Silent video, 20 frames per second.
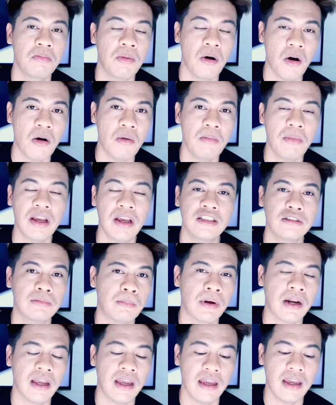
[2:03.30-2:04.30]
pom
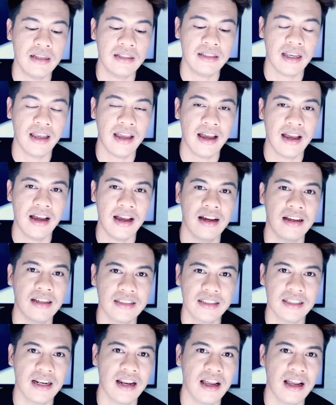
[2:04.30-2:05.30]
hairspray saya
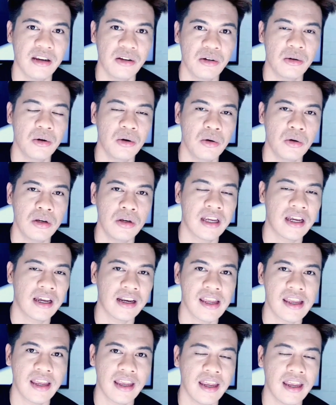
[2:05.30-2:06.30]
selalu
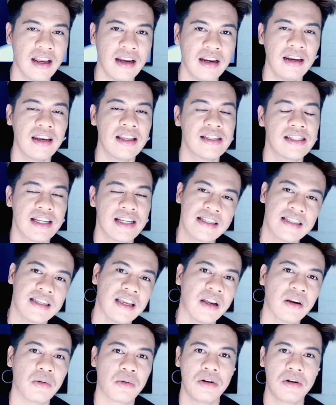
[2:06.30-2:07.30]
dikeringin
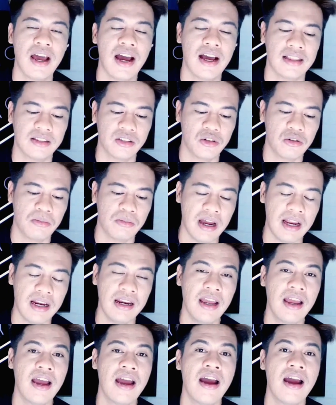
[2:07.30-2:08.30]
disisir udah cuman
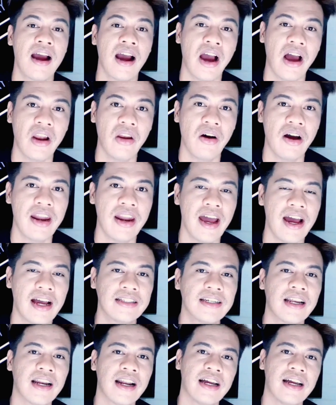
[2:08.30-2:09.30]
kalau ada
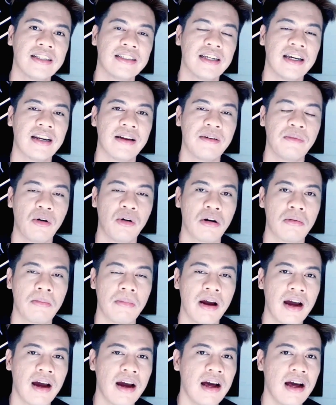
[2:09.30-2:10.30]
acara-acara
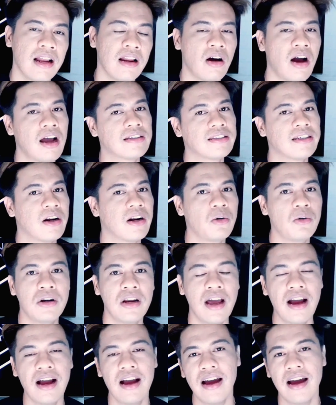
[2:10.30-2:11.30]
formal acara
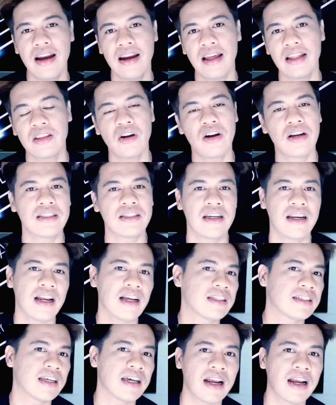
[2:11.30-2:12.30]
undangan atau
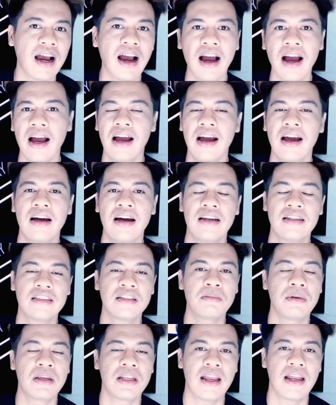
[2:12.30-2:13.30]
acara-acara
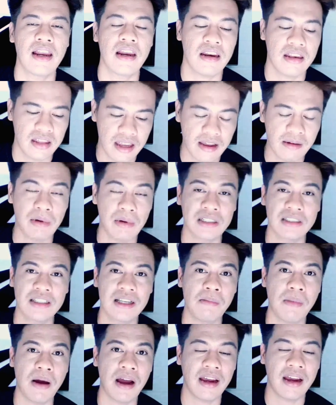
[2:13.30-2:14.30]
seminar saya
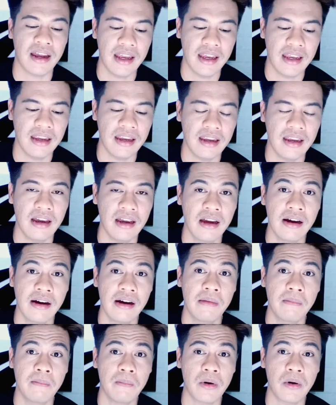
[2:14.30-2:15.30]
pasti pakai
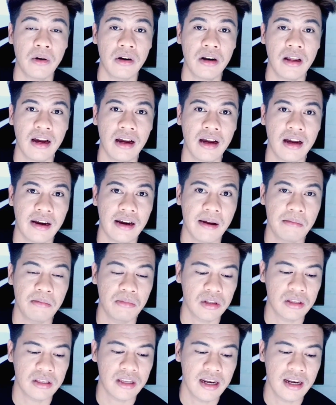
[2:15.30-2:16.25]
produk rambut.